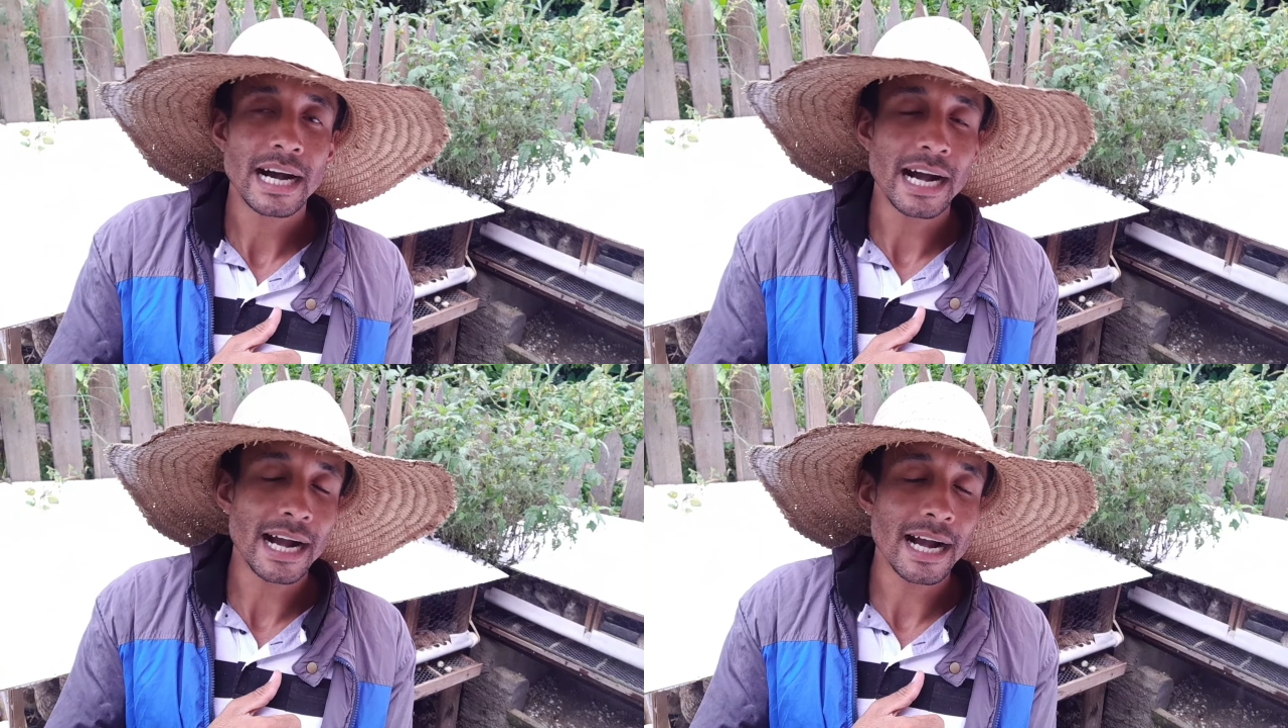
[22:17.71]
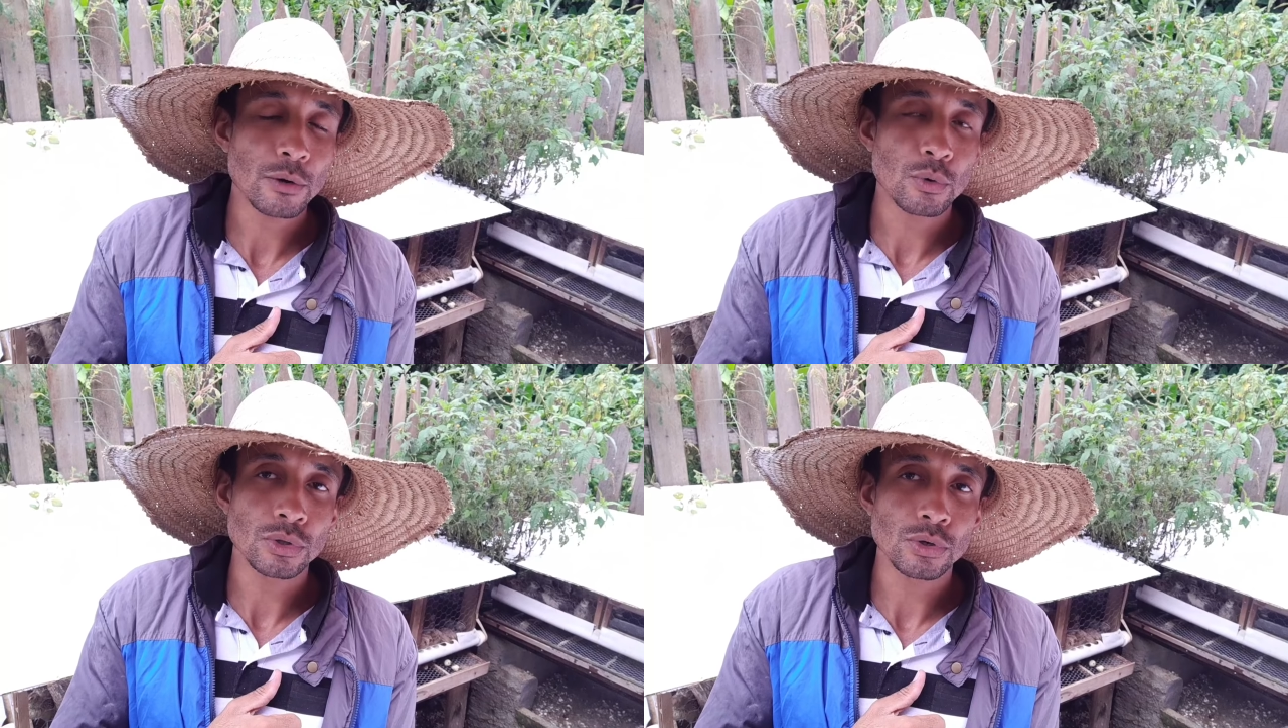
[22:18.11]
a
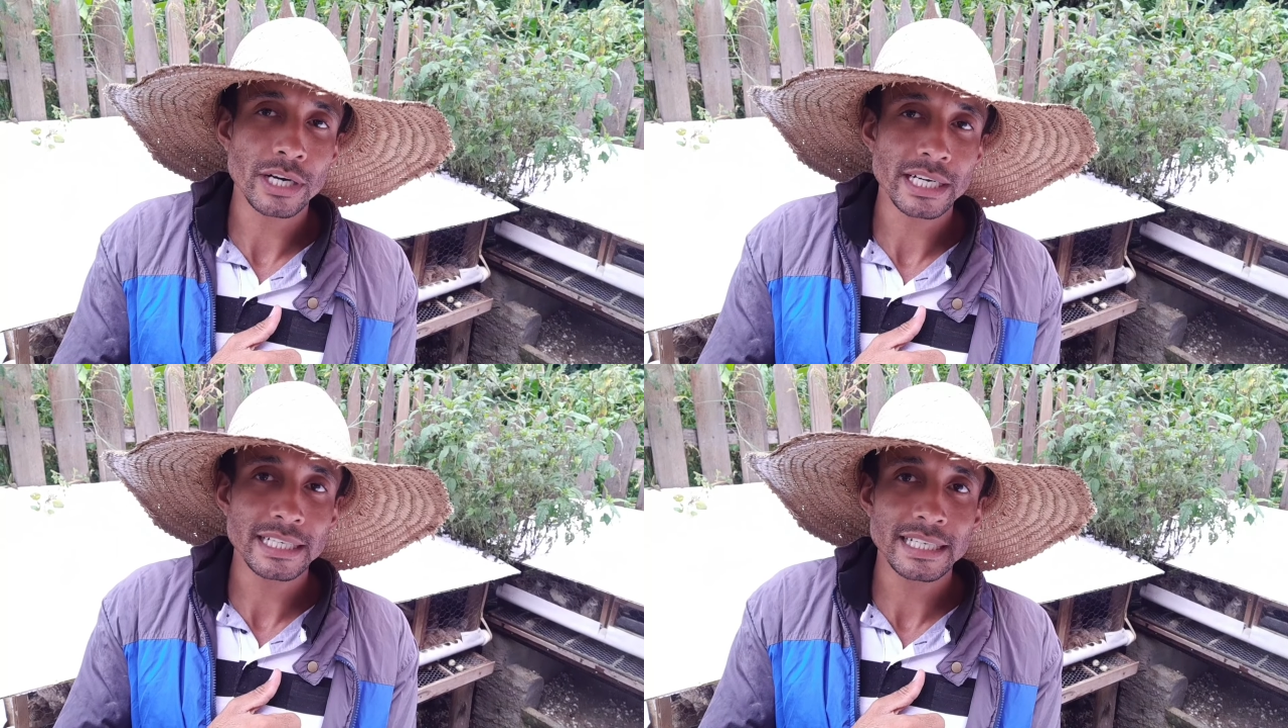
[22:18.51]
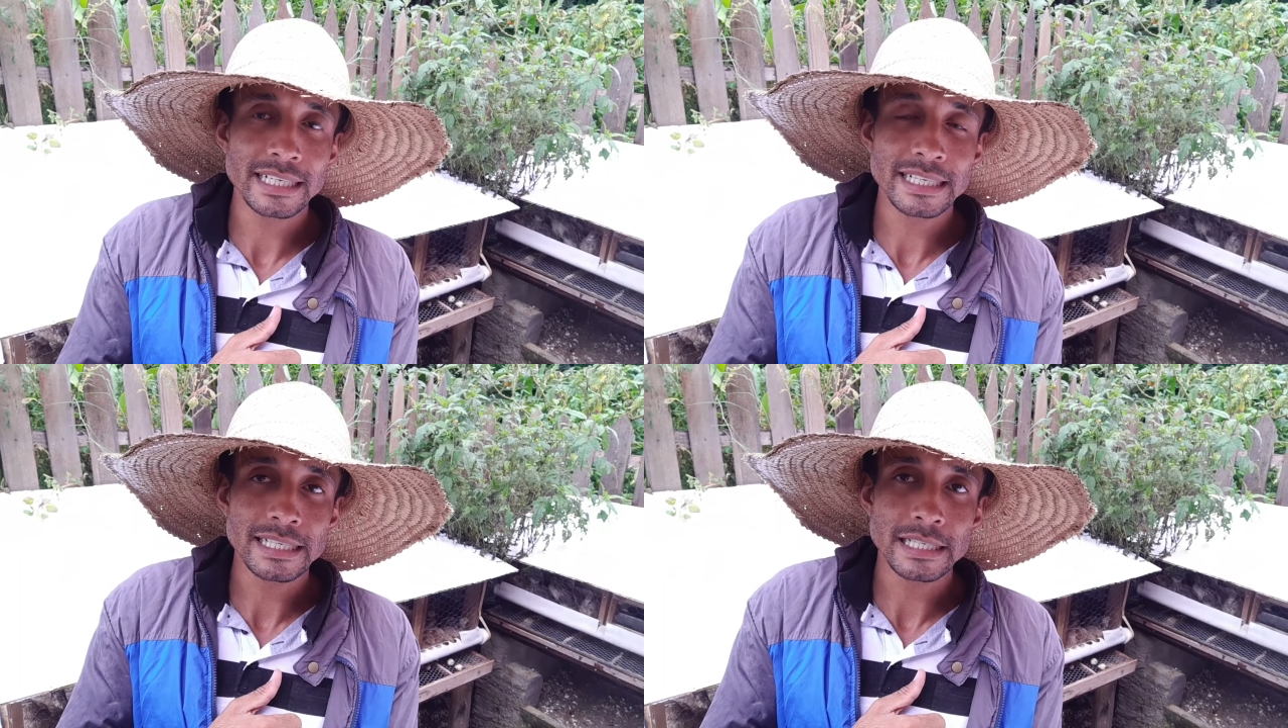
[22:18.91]

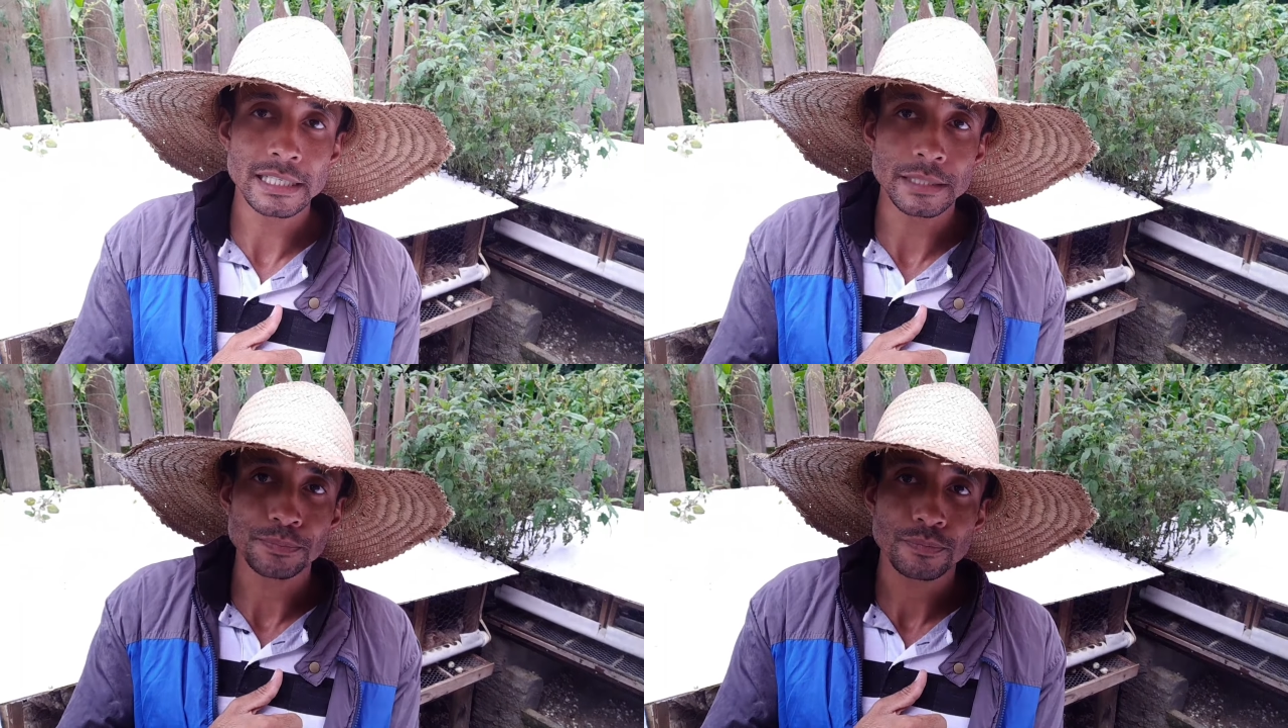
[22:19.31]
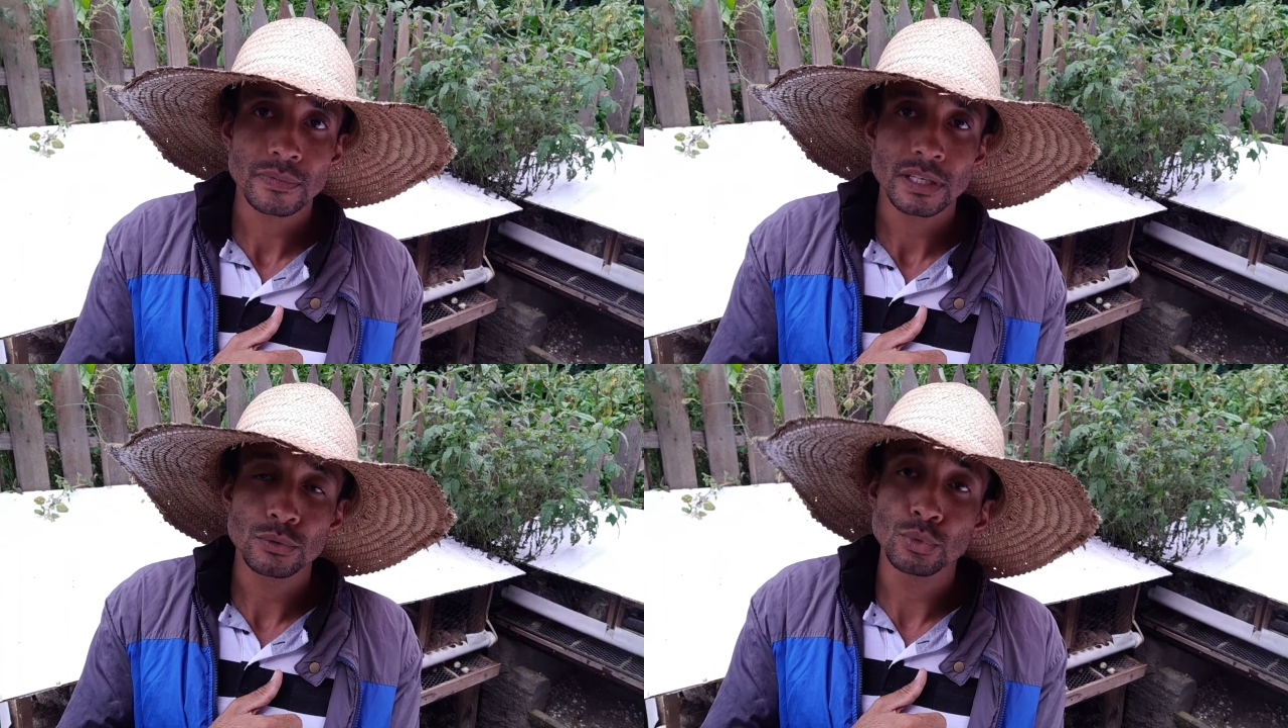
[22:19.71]
codorna,
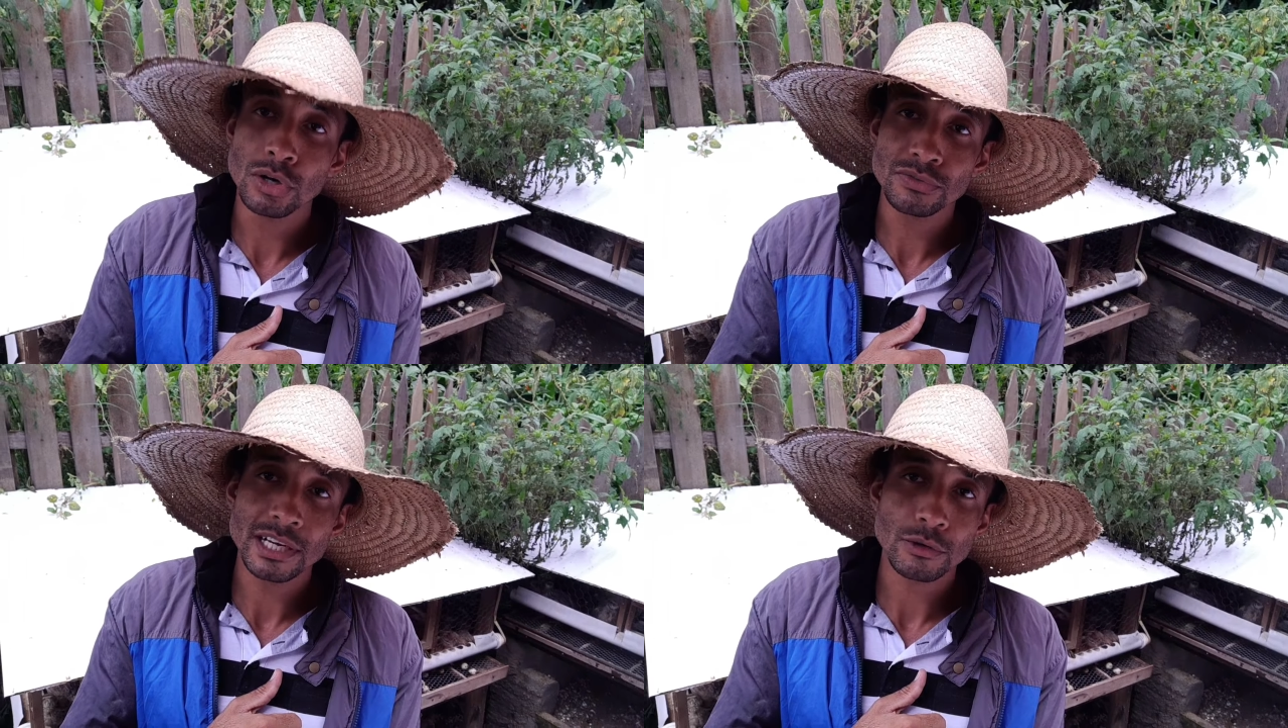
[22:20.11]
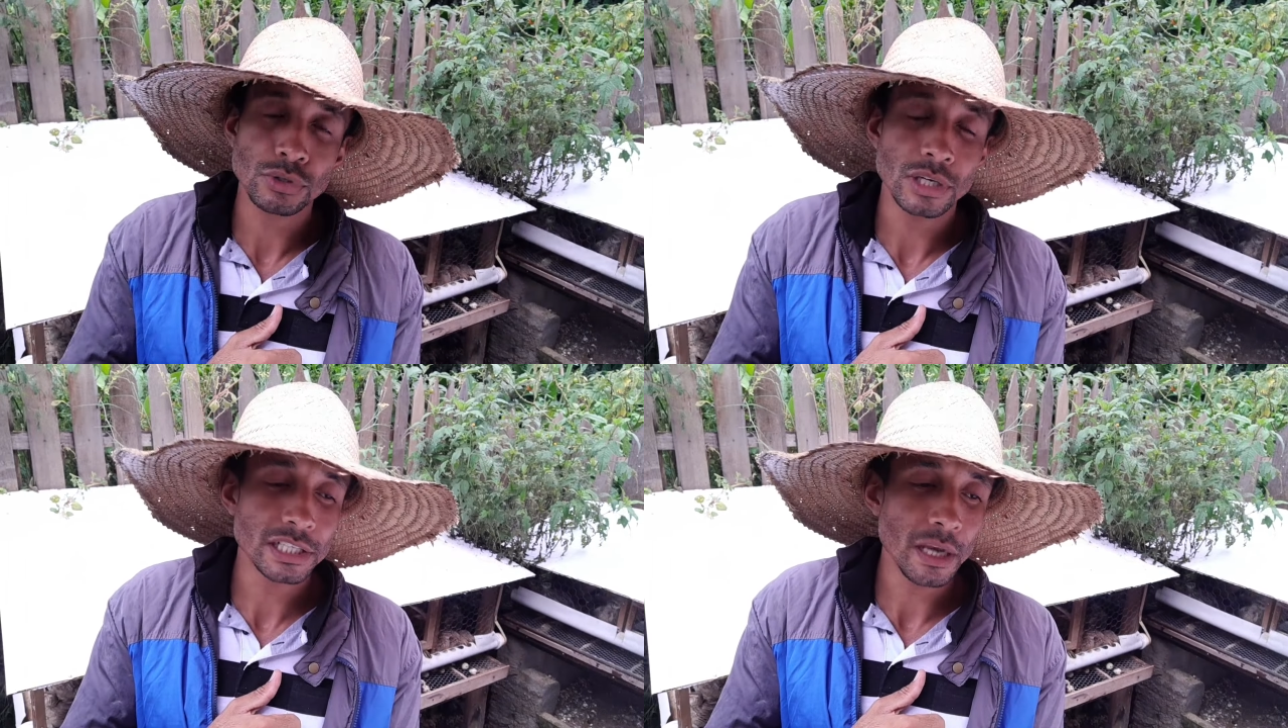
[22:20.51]
o ovo da
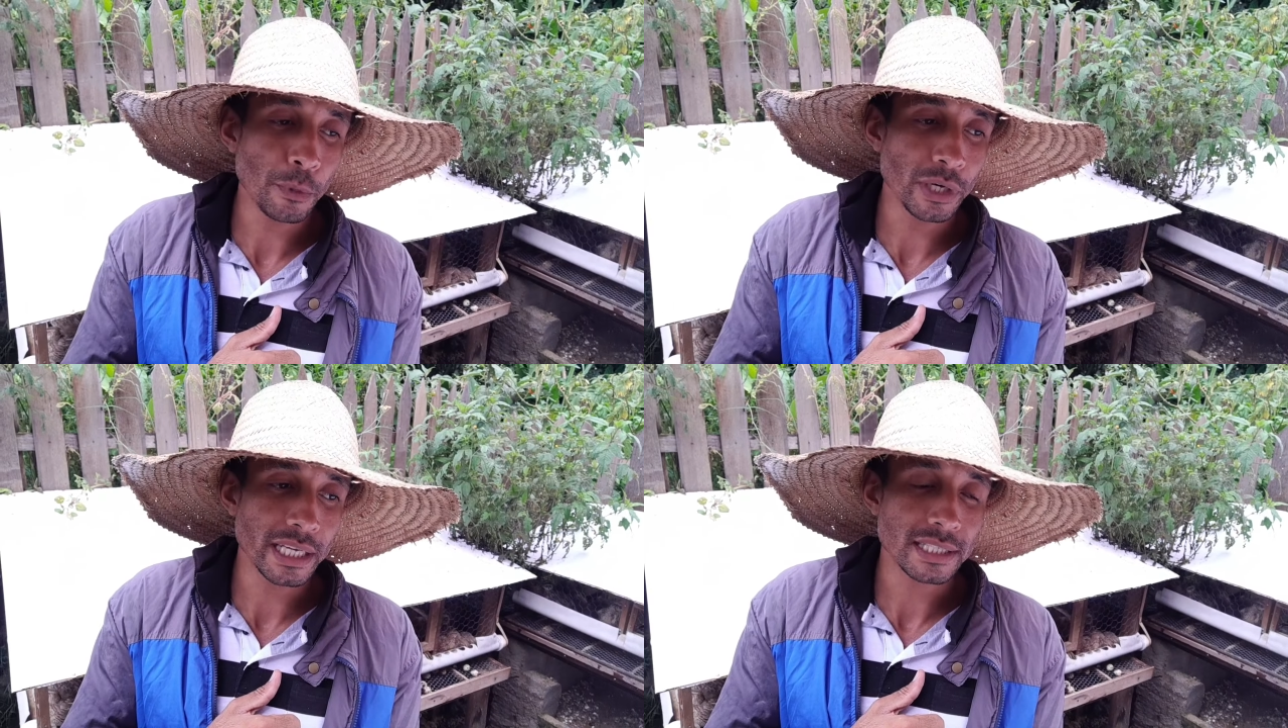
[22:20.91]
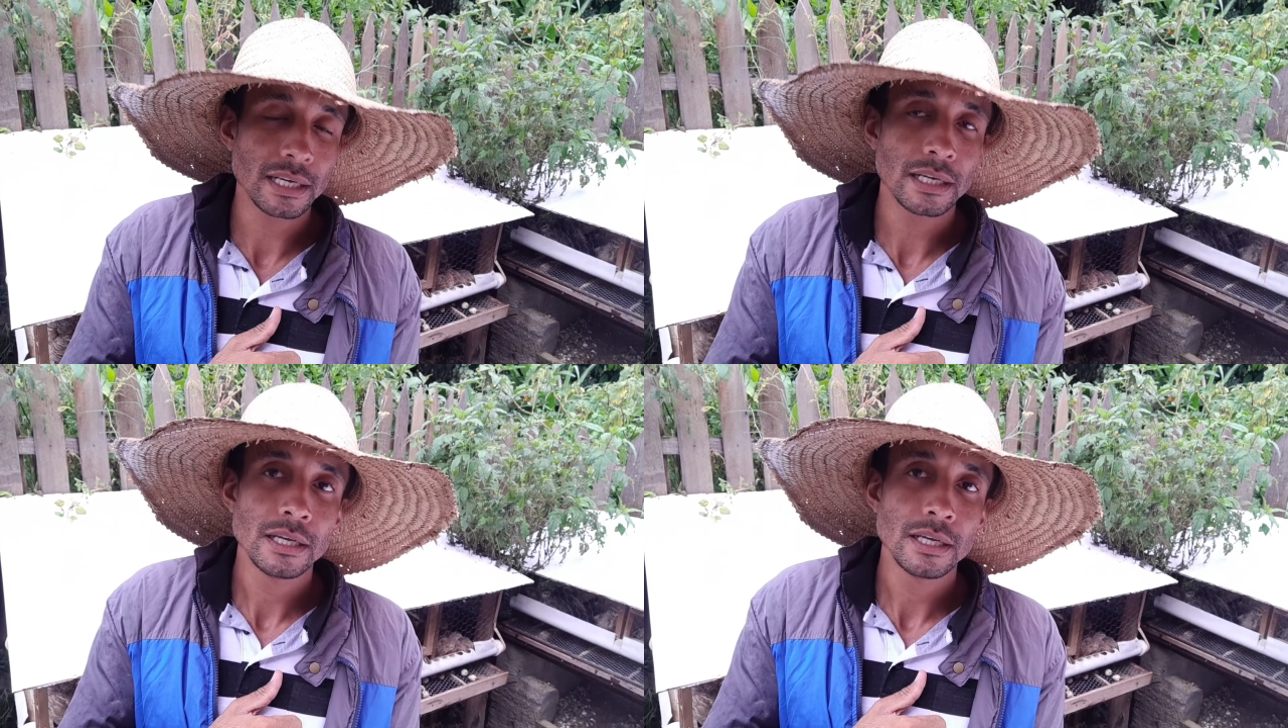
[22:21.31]
codorna japonesa.